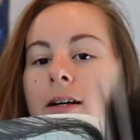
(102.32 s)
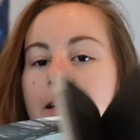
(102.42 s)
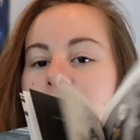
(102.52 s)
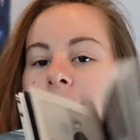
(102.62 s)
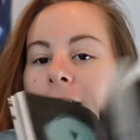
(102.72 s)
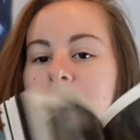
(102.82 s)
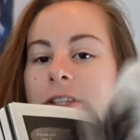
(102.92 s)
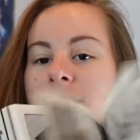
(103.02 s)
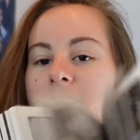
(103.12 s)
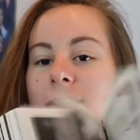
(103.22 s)

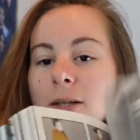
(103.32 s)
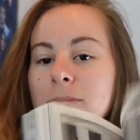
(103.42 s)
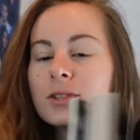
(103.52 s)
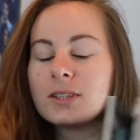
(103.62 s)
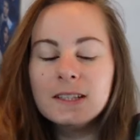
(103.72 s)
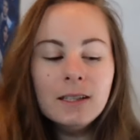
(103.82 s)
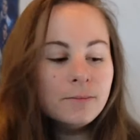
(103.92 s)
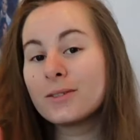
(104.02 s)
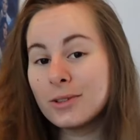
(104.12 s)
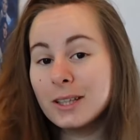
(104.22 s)
graphique comme ceci.
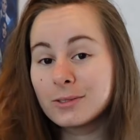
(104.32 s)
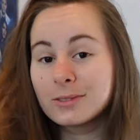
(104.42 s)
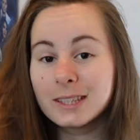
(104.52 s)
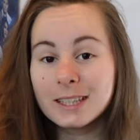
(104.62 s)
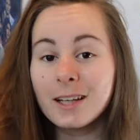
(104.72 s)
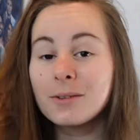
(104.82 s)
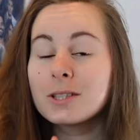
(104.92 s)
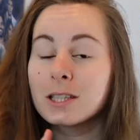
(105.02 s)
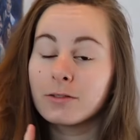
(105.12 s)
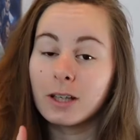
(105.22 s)
Je l'ai donc déjà lu,
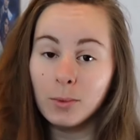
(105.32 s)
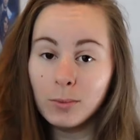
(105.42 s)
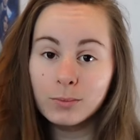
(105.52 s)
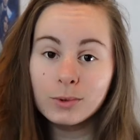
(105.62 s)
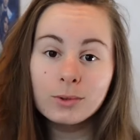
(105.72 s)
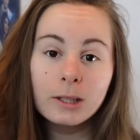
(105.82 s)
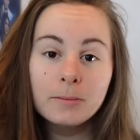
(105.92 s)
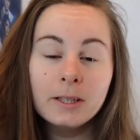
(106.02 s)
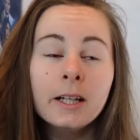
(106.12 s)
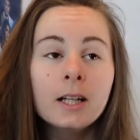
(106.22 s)
j'ai vraiment beaucoup
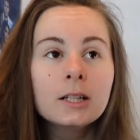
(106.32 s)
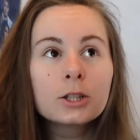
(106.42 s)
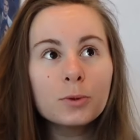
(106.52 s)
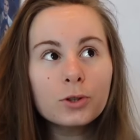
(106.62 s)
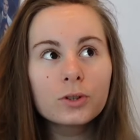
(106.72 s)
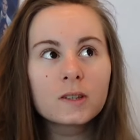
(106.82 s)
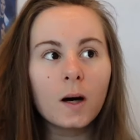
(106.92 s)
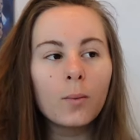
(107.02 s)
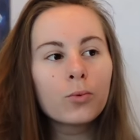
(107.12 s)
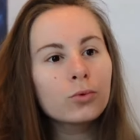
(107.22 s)
aimé. Je pense que c'est
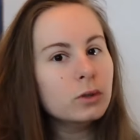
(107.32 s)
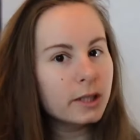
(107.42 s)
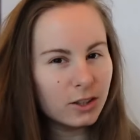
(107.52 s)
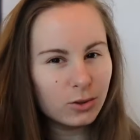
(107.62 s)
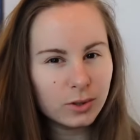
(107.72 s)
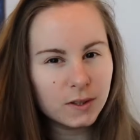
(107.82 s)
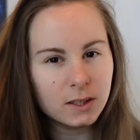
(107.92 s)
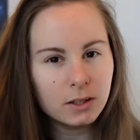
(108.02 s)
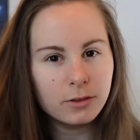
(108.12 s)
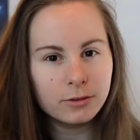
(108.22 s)
un bon 4 sur
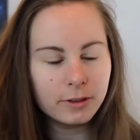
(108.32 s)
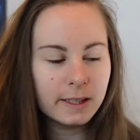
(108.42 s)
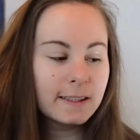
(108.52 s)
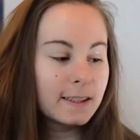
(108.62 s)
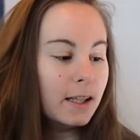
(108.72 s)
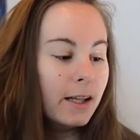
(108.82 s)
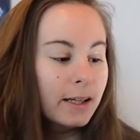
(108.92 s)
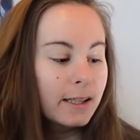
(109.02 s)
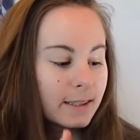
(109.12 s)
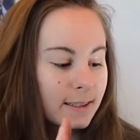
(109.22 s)
5, facile.
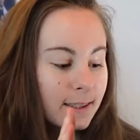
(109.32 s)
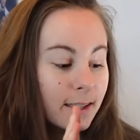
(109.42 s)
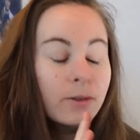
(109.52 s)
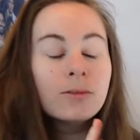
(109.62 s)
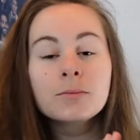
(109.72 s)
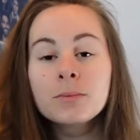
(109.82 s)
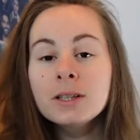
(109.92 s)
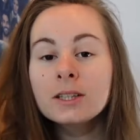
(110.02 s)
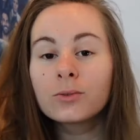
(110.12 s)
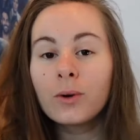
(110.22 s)
C'est une
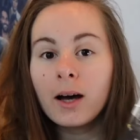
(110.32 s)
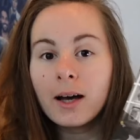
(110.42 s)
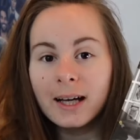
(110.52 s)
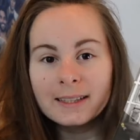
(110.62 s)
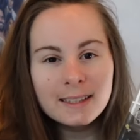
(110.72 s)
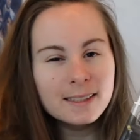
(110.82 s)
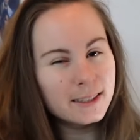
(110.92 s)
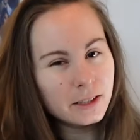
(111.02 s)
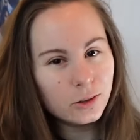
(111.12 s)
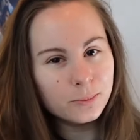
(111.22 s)
bonne histoire assez
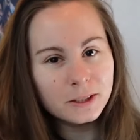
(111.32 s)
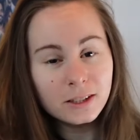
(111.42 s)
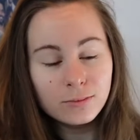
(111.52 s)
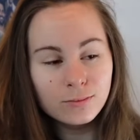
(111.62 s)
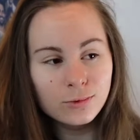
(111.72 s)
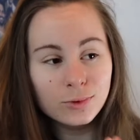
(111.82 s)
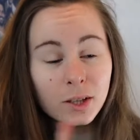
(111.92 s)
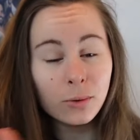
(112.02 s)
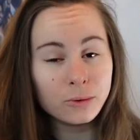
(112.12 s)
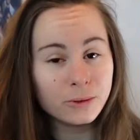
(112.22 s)
dystopique, donc
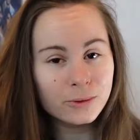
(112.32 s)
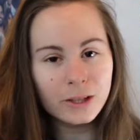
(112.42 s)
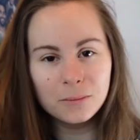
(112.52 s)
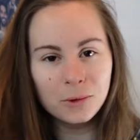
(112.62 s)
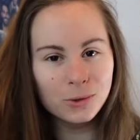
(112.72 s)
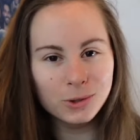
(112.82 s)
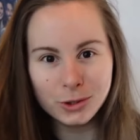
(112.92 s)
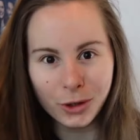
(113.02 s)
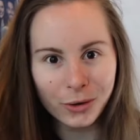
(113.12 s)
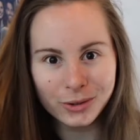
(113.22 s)
ça rejoint totalement le
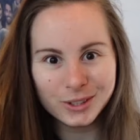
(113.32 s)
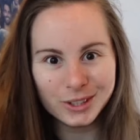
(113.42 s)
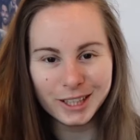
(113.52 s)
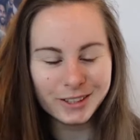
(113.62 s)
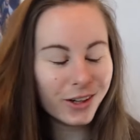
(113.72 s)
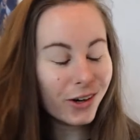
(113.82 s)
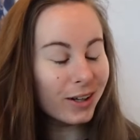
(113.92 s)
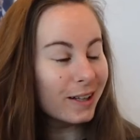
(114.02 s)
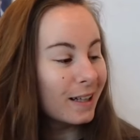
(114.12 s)
genre que j'adore.